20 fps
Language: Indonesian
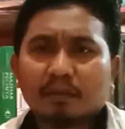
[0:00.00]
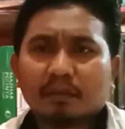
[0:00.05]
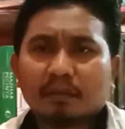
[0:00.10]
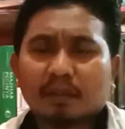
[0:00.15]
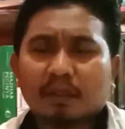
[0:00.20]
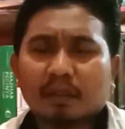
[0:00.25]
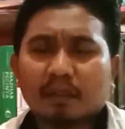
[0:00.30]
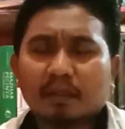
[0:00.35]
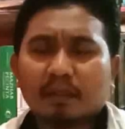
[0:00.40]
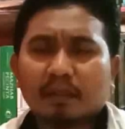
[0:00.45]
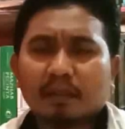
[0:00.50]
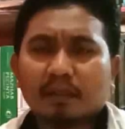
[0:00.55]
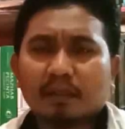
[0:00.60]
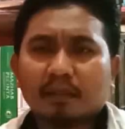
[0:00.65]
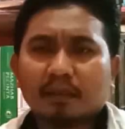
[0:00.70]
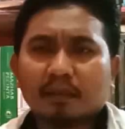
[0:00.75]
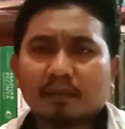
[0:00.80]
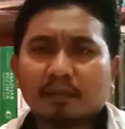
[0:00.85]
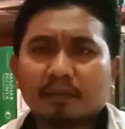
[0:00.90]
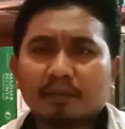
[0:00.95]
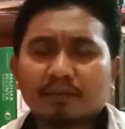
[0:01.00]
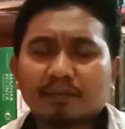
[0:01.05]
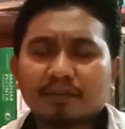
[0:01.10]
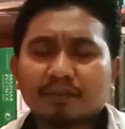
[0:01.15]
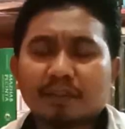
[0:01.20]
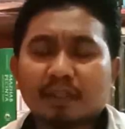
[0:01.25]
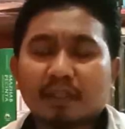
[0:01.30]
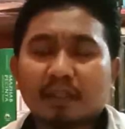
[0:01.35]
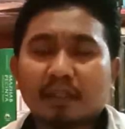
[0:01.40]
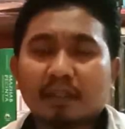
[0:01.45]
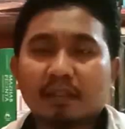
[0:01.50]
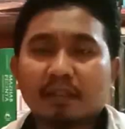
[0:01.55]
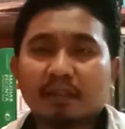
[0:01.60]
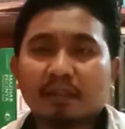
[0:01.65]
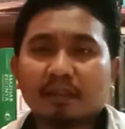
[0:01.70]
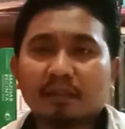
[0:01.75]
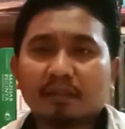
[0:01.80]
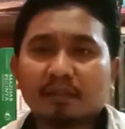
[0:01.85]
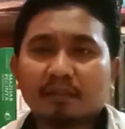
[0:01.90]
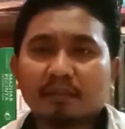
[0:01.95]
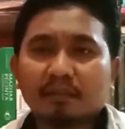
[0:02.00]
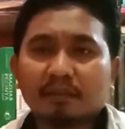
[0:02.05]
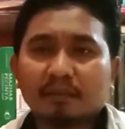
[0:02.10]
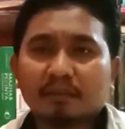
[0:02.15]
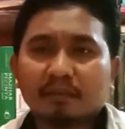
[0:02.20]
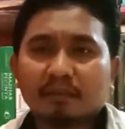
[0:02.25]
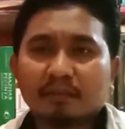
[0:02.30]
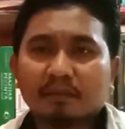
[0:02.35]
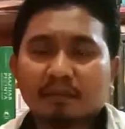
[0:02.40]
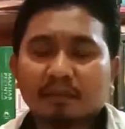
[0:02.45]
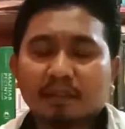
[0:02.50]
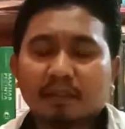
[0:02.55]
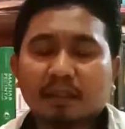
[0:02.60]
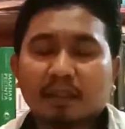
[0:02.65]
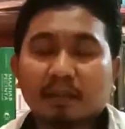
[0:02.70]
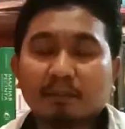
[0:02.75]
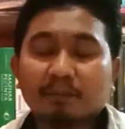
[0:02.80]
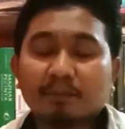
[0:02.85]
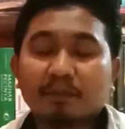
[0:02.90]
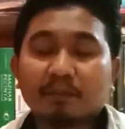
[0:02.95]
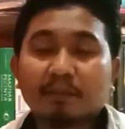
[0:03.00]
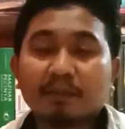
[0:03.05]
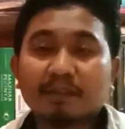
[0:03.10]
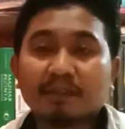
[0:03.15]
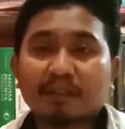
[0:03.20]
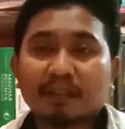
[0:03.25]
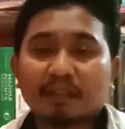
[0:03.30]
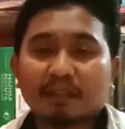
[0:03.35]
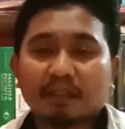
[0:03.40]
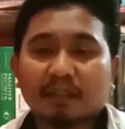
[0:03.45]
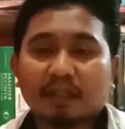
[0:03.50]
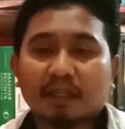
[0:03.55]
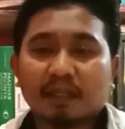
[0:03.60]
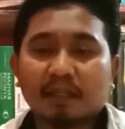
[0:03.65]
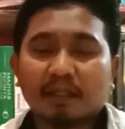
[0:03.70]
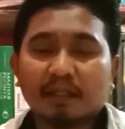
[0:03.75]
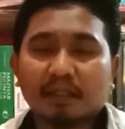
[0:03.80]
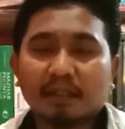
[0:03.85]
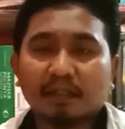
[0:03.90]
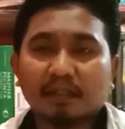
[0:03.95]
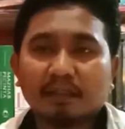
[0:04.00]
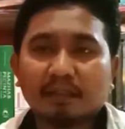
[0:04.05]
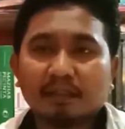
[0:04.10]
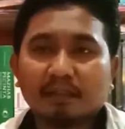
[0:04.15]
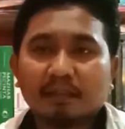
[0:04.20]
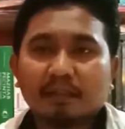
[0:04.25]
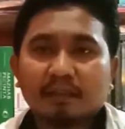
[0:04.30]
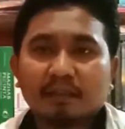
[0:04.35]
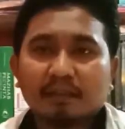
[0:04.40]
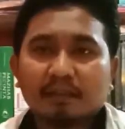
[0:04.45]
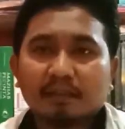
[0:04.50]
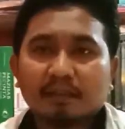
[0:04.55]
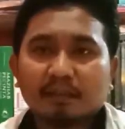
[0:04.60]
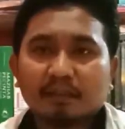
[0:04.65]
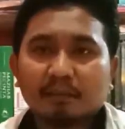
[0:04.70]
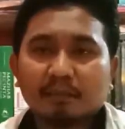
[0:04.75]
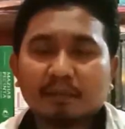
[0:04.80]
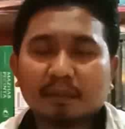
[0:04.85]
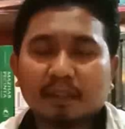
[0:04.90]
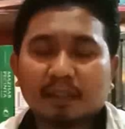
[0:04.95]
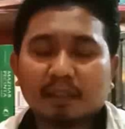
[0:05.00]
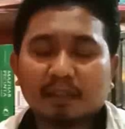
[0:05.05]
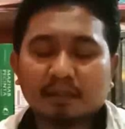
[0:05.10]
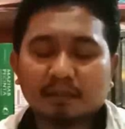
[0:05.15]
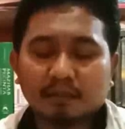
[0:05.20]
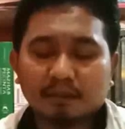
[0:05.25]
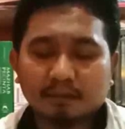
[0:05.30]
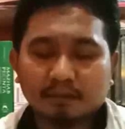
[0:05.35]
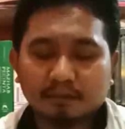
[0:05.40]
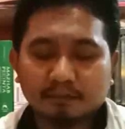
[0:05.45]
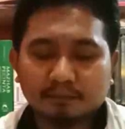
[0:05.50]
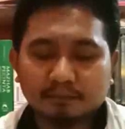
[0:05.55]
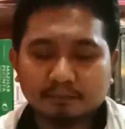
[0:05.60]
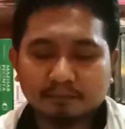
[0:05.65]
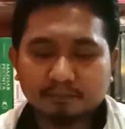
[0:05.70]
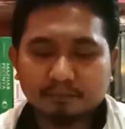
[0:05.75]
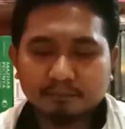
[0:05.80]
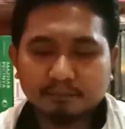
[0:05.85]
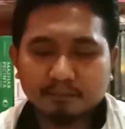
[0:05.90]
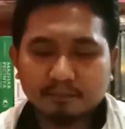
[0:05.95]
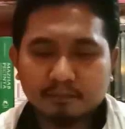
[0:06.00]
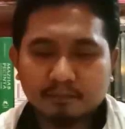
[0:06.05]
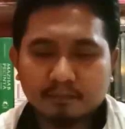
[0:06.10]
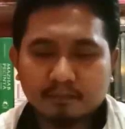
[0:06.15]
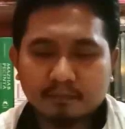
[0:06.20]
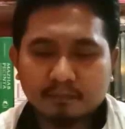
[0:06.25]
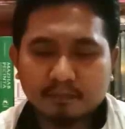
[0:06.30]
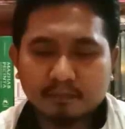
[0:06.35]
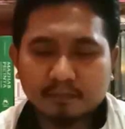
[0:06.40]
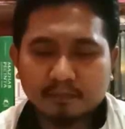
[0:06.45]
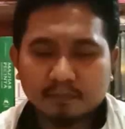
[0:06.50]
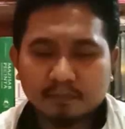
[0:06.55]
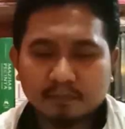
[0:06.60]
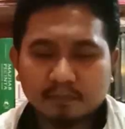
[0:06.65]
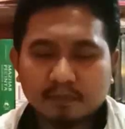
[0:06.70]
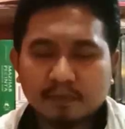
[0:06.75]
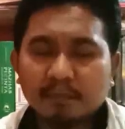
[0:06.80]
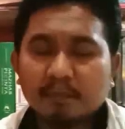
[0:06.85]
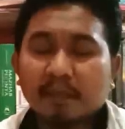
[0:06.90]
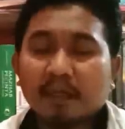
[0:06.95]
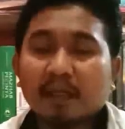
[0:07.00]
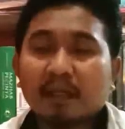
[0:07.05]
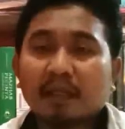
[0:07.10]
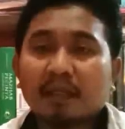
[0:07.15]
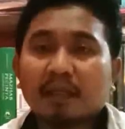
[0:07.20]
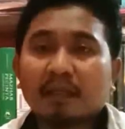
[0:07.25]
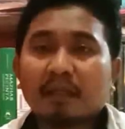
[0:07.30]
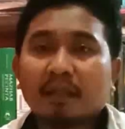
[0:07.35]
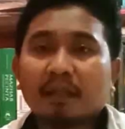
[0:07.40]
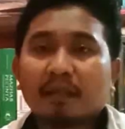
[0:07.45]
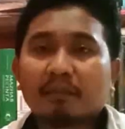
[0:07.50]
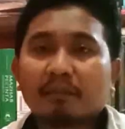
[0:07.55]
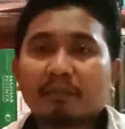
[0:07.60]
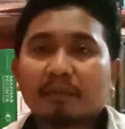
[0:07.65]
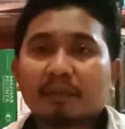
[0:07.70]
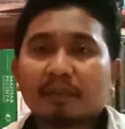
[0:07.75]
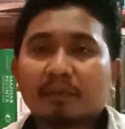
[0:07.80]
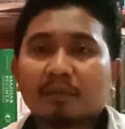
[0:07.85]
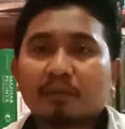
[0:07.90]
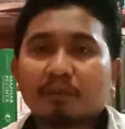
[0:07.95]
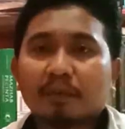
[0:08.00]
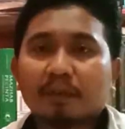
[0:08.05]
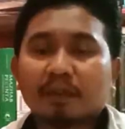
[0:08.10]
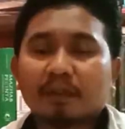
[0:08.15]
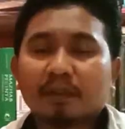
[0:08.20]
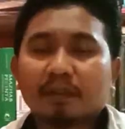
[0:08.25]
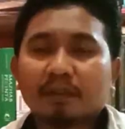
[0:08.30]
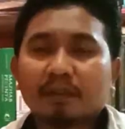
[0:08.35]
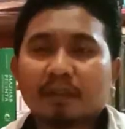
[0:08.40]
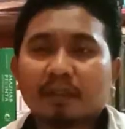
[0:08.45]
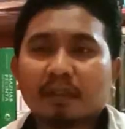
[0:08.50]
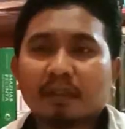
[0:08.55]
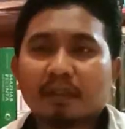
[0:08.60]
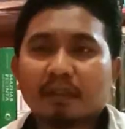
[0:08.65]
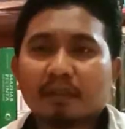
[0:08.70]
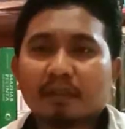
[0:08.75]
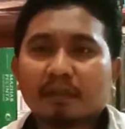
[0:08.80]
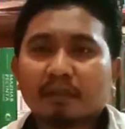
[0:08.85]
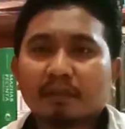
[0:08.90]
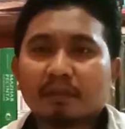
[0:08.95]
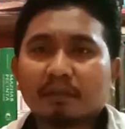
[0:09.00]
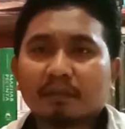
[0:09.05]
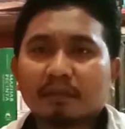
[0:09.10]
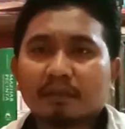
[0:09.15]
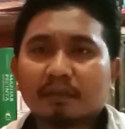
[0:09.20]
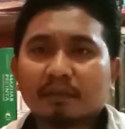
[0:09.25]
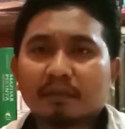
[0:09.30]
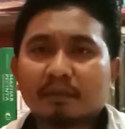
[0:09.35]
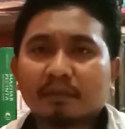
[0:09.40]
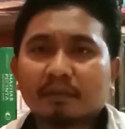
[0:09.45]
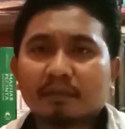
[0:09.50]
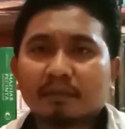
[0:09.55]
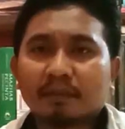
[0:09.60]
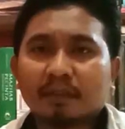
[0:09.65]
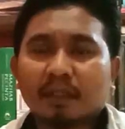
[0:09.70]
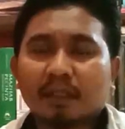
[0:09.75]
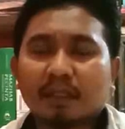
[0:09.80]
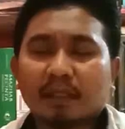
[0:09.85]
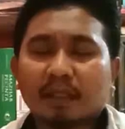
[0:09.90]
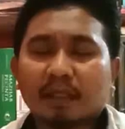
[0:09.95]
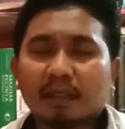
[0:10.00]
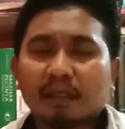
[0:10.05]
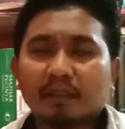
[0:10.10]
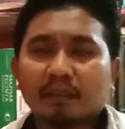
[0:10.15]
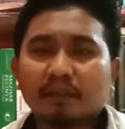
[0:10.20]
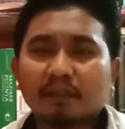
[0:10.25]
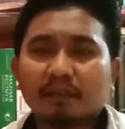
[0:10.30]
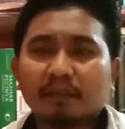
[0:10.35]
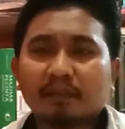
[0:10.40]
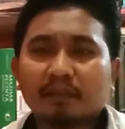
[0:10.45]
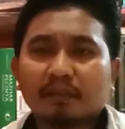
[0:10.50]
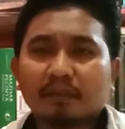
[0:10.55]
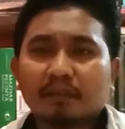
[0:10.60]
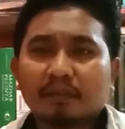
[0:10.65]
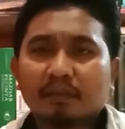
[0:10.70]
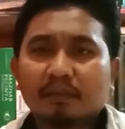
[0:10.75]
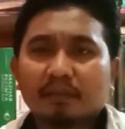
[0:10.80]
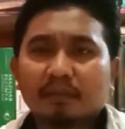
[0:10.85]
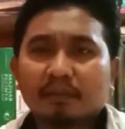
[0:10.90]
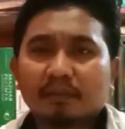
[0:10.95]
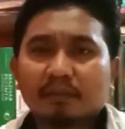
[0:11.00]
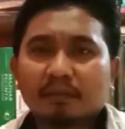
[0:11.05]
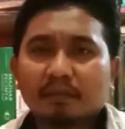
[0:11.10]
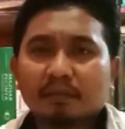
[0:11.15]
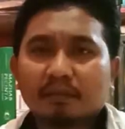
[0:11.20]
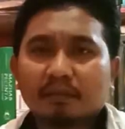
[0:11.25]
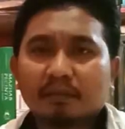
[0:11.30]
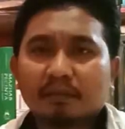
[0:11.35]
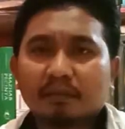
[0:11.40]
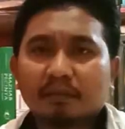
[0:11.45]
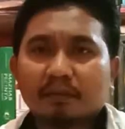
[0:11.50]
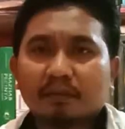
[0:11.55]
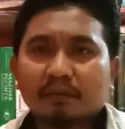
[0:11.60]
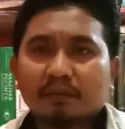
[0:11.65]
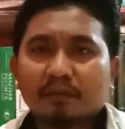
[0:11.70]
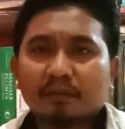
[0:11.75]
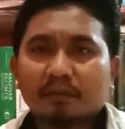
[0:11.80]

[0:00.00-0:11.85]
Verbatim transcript: ranah sejarah, dan alam semesta terkait dengan kebenaran yang hmm, dimana dalam kehidupan kita sehari-hari di